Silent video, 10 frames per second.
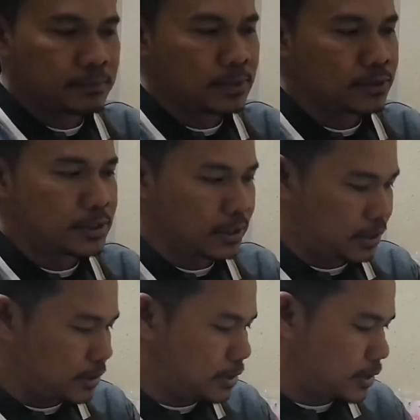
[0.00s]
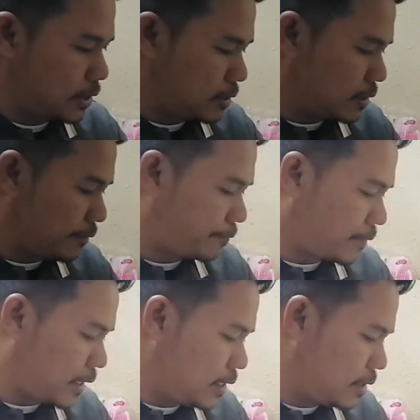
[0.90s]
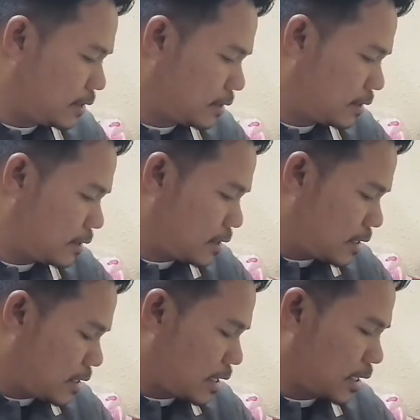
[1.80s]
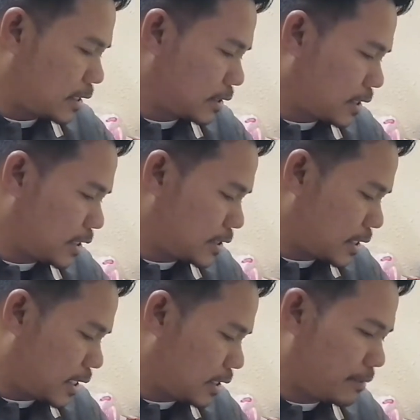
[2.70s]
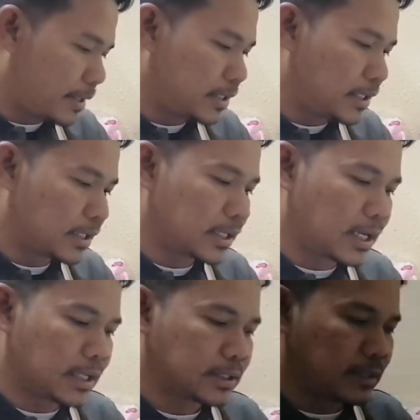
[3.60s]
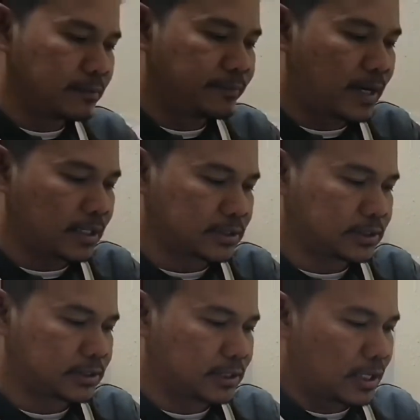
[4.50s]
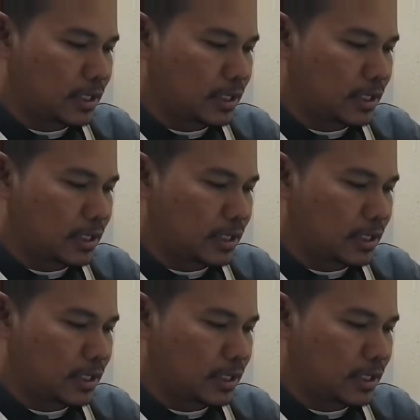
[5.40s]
Meron siyang headset na free. Ayan guys, ang laman lang ng ating box.